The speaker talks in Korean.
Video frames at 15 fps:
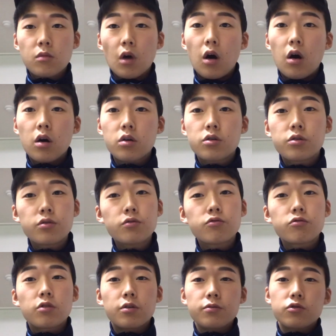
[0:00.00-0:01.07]
아 그
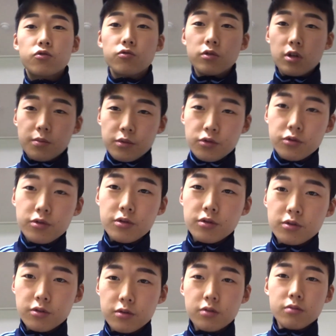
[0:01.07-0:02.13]
선수가 중남미
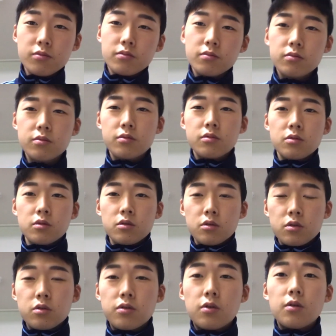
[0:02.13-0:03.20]
출신이었어?
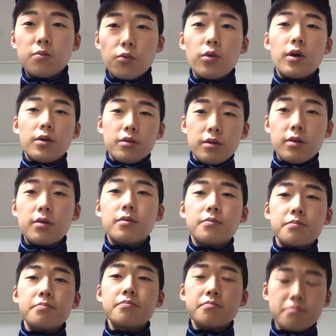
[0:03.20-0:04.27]
그건 몰랐네.
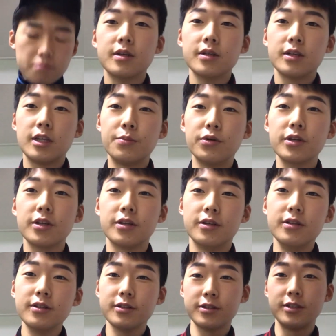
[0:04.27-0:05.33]
음.
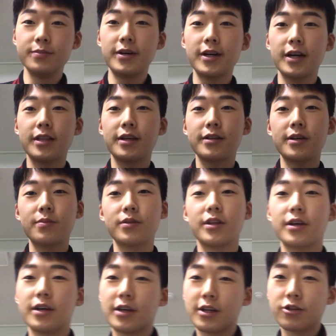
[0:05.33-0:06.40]
이번에는 음악에 대해서 한번
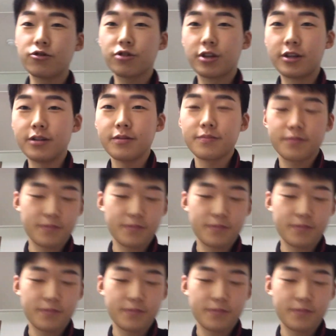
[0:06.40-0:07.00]
내가 얘기를 해줄게.